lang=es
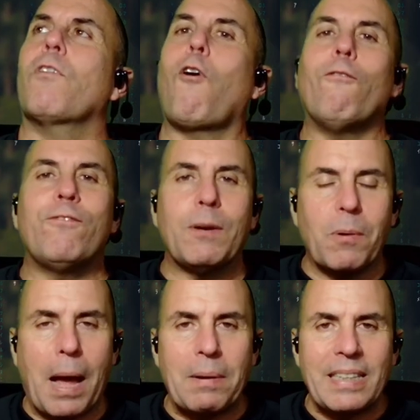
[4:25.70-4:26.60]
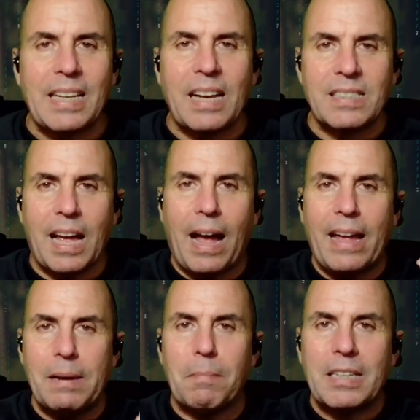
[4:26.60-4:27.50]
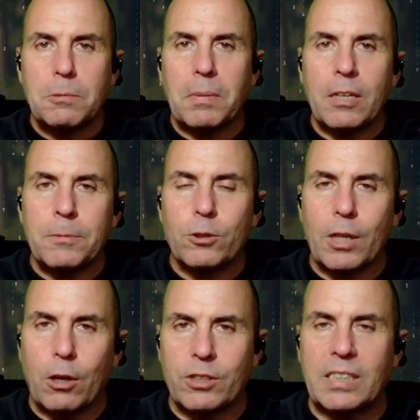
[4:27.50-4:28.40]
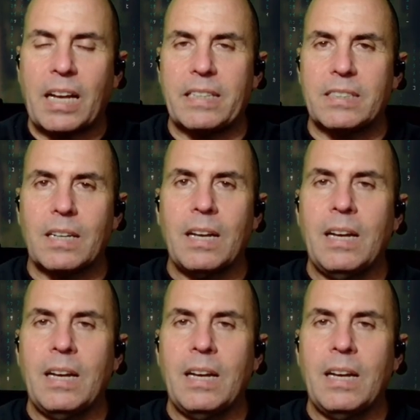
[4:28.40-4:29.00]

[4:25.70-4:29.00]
configurables hasta el más mínimo de los detalles.